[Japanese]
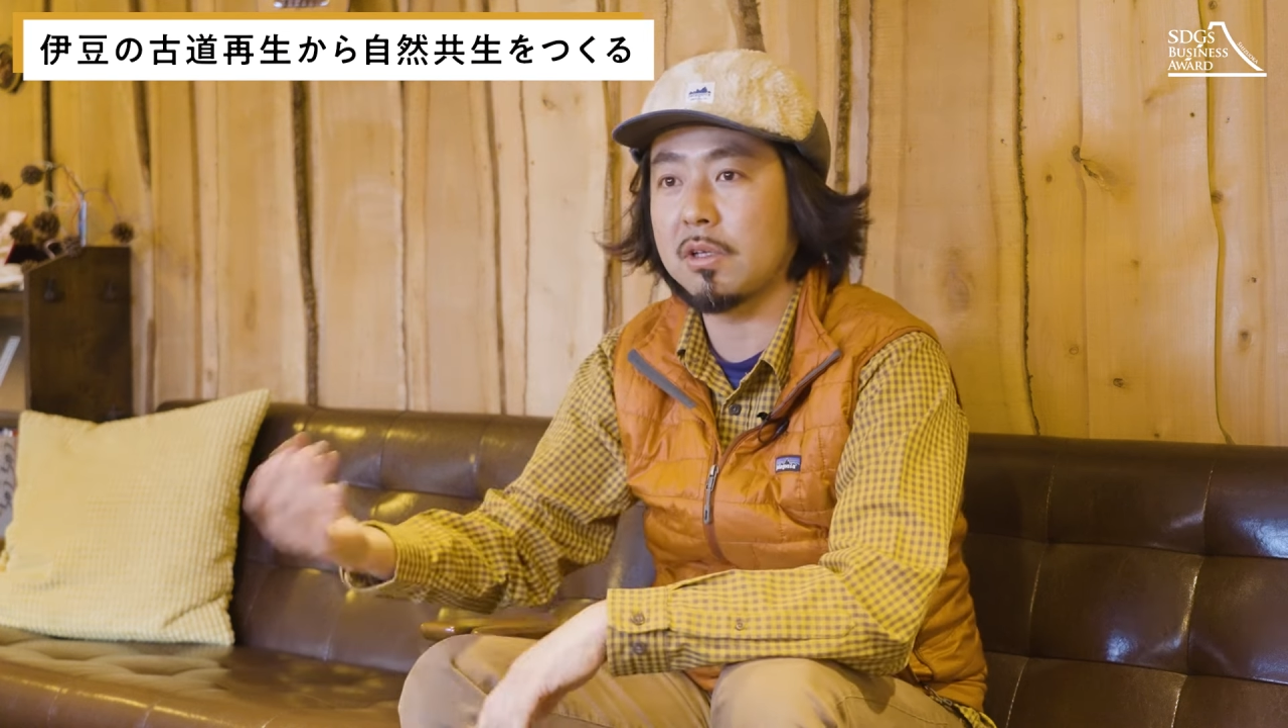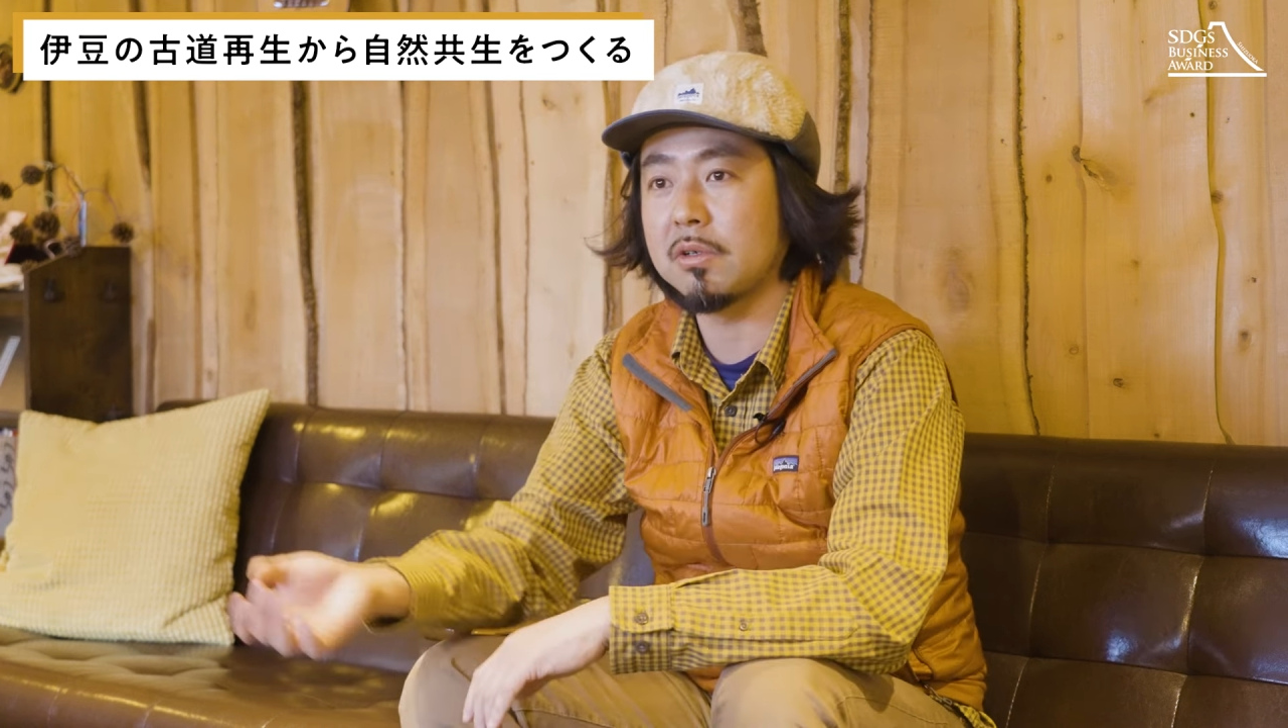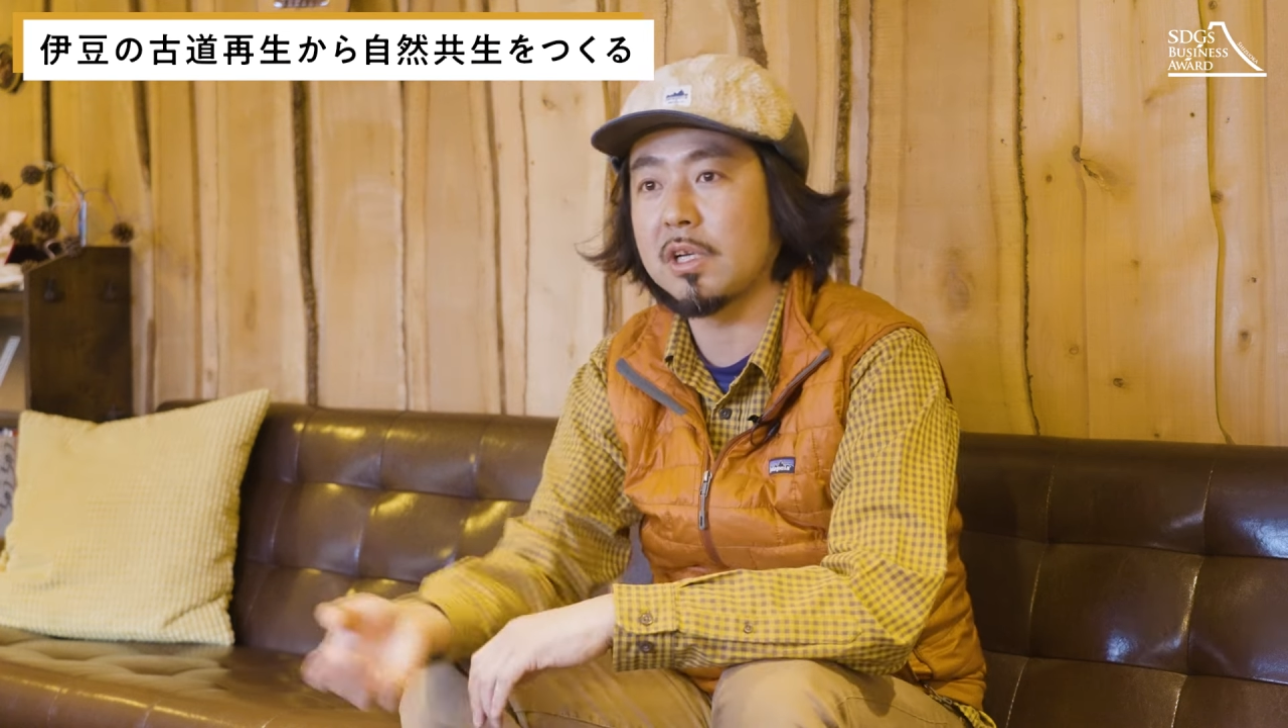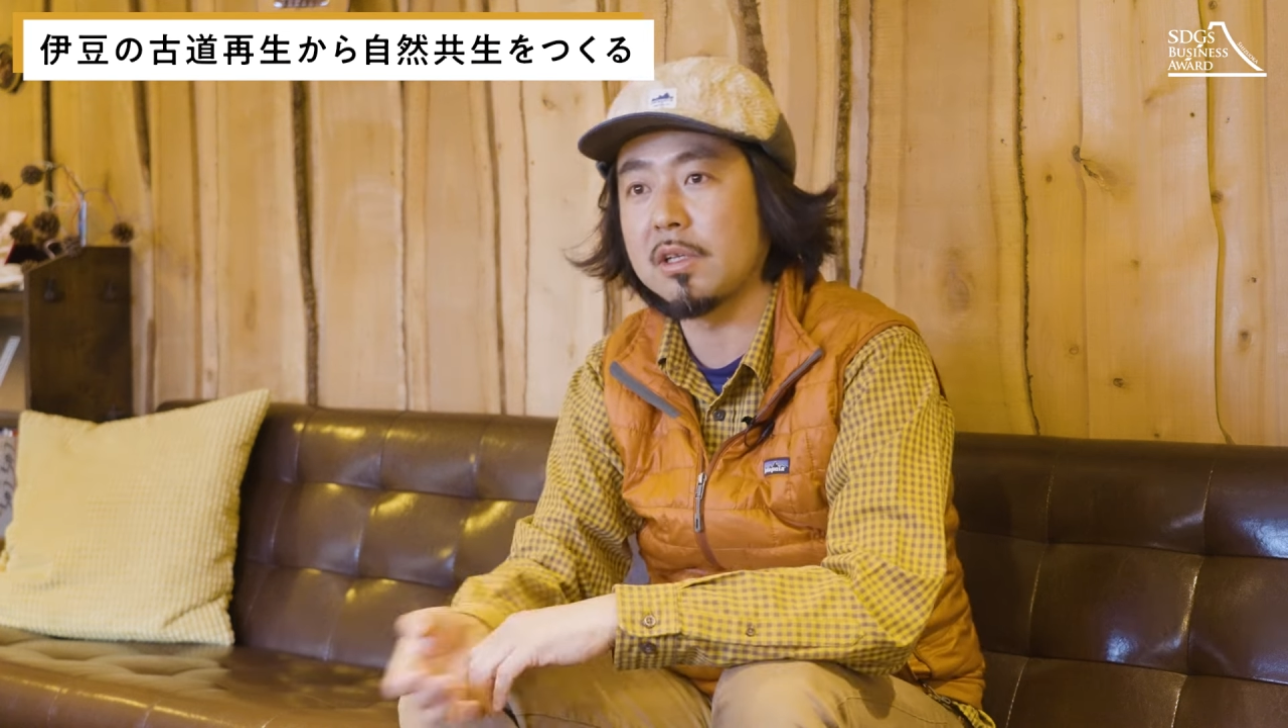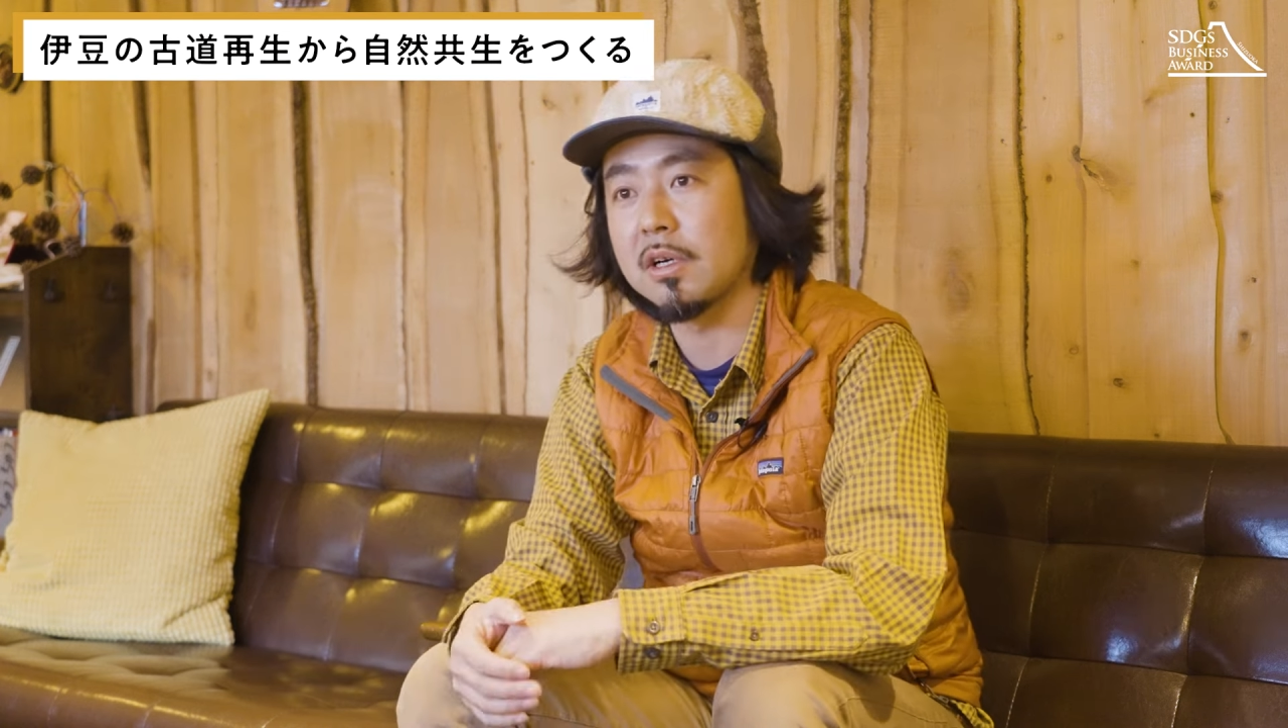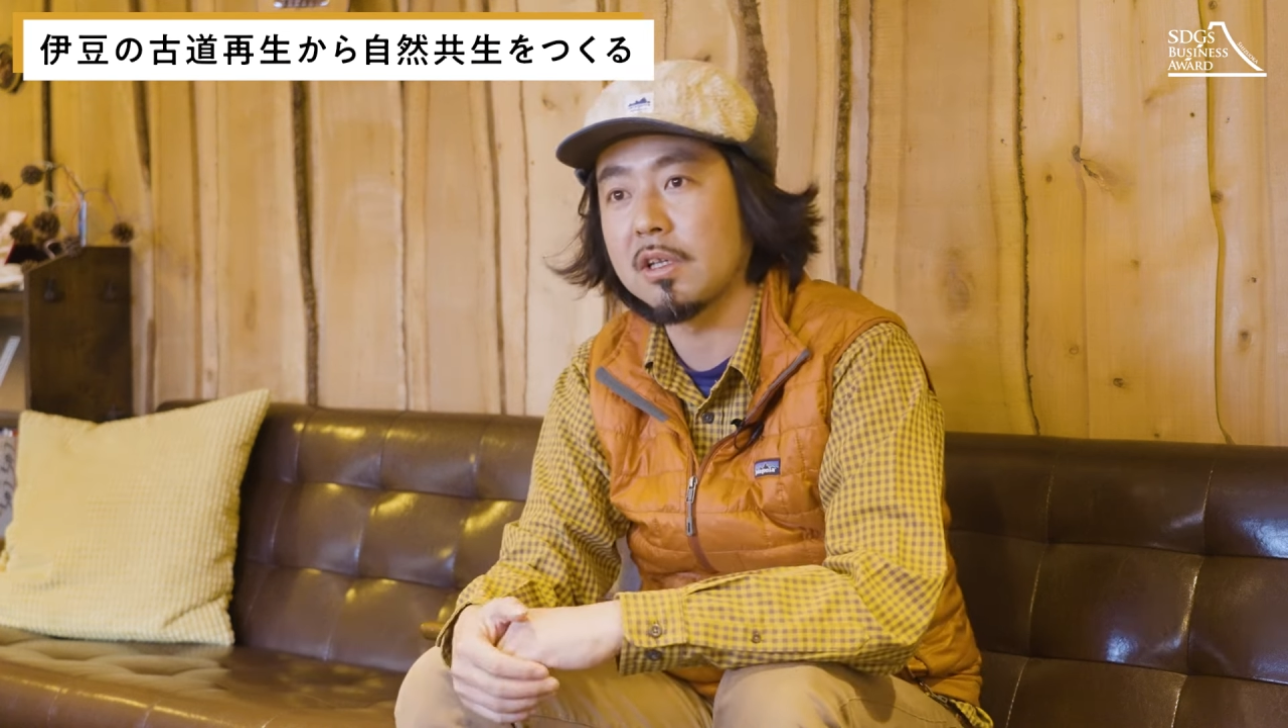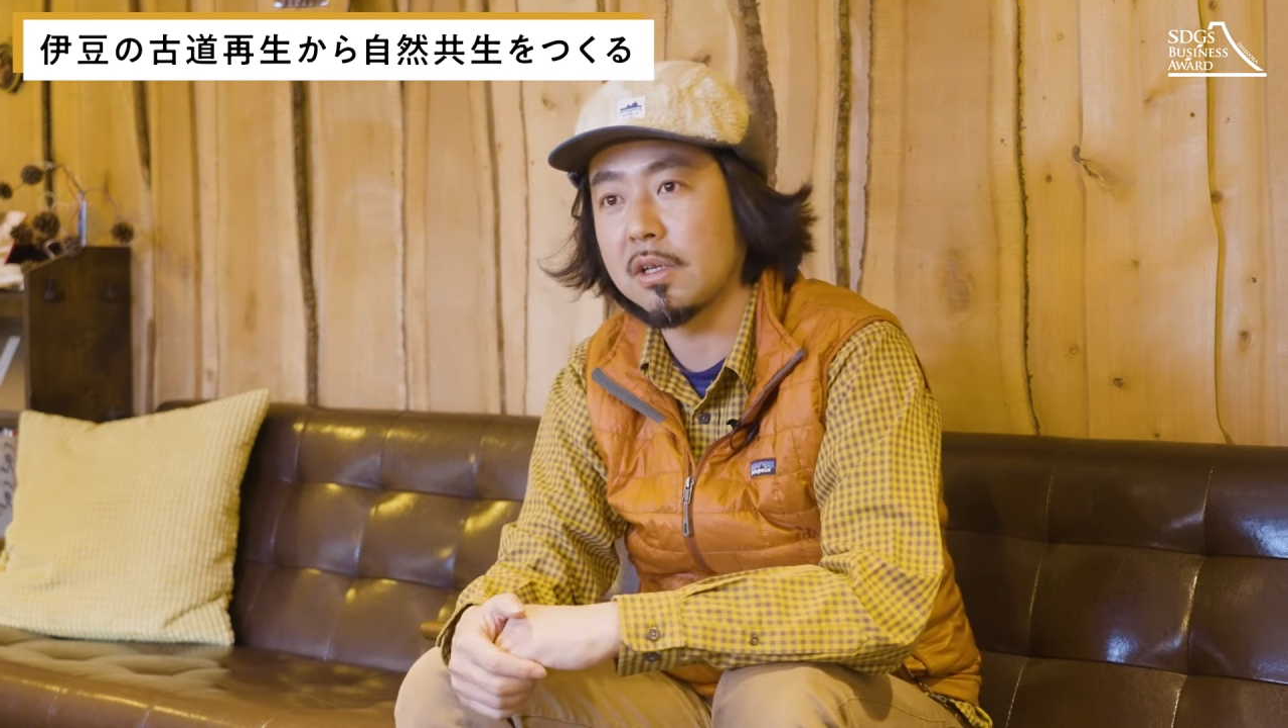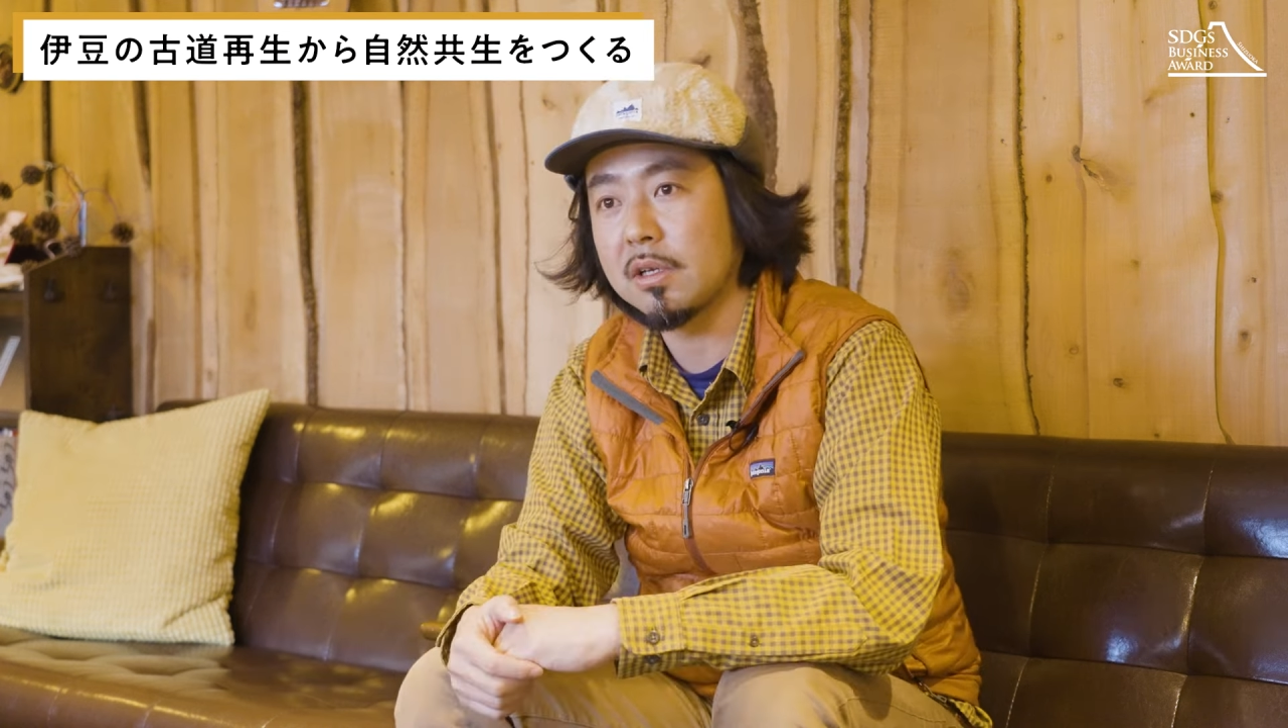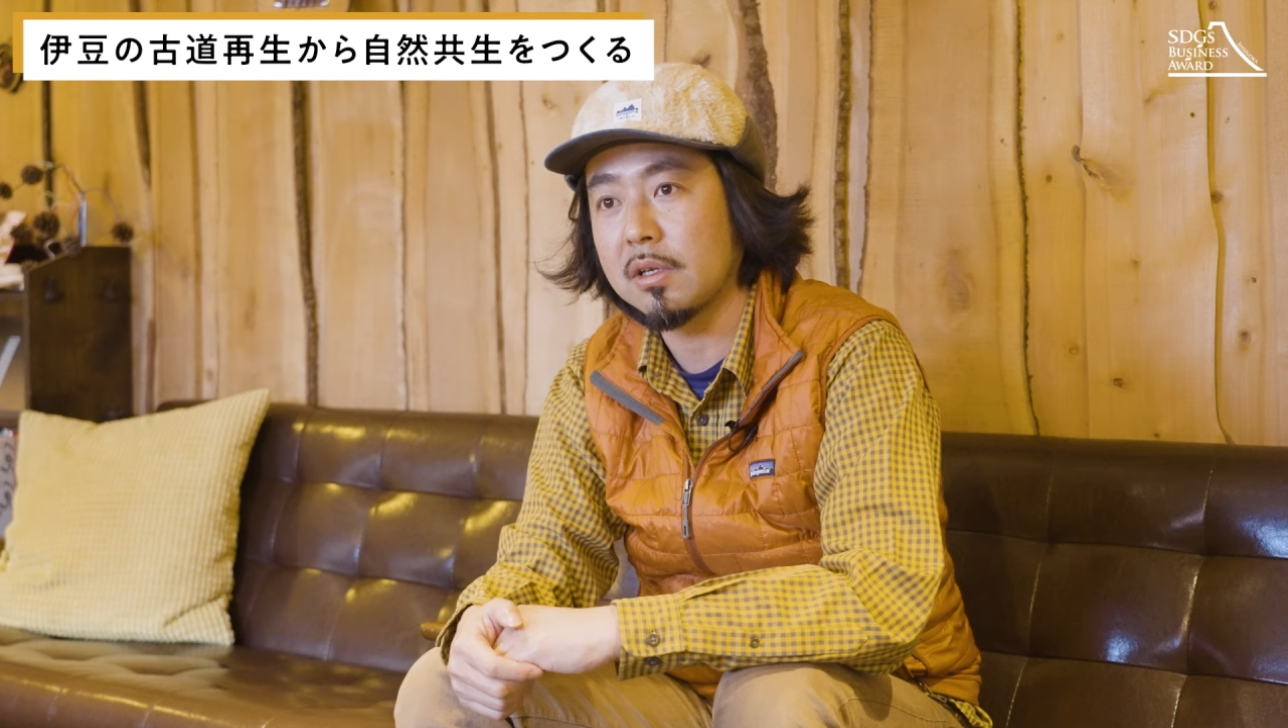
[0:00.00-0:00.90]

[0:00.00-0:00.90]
エネルギーだけで、